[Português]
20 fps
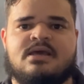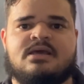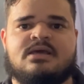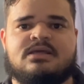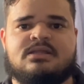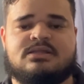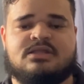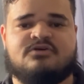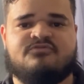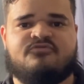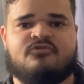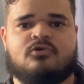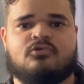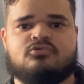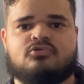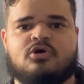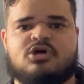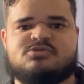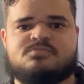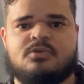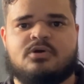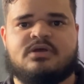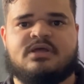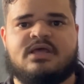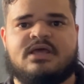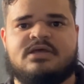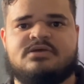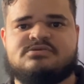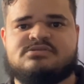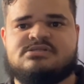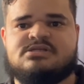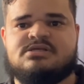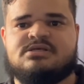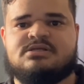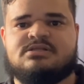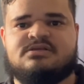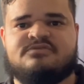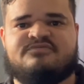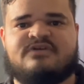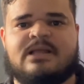Então foram dois bloqueios
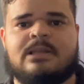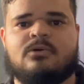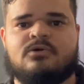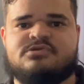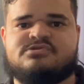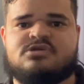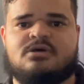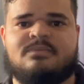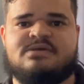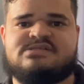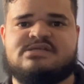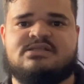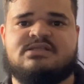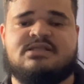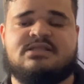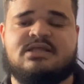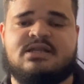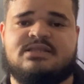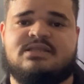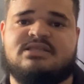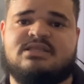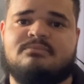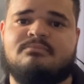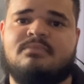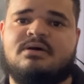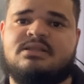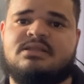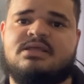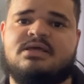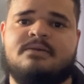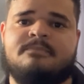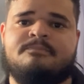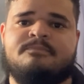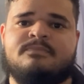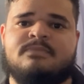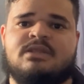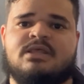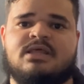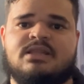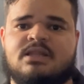de, de valores que a ABC tem direito a ter mania
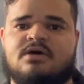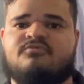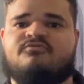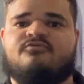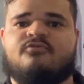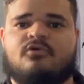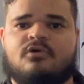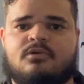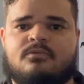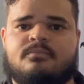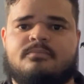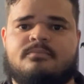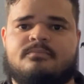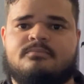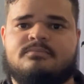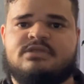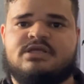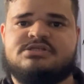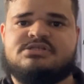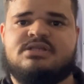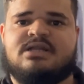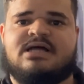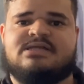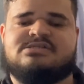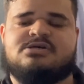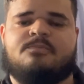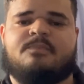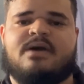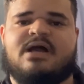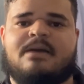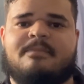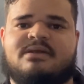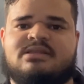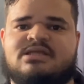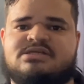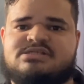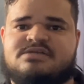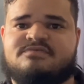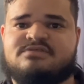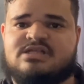que não foram destinados ao pagamento
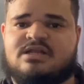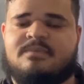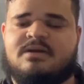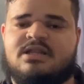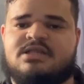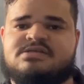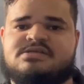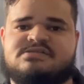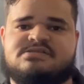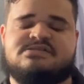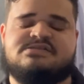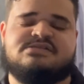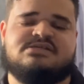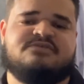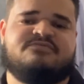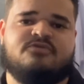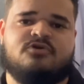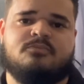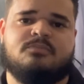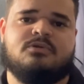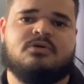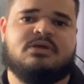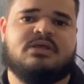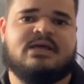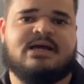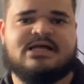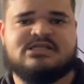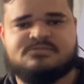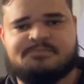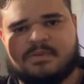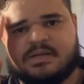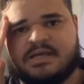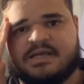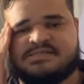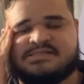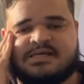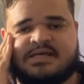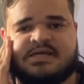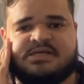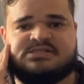das dívidas trabalhistas e sim foram bloqueados para
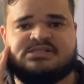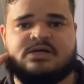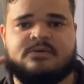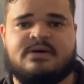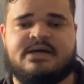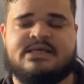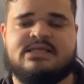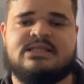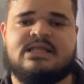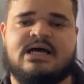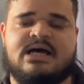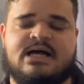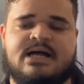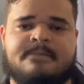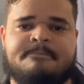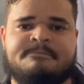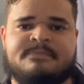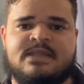essa questão aí da,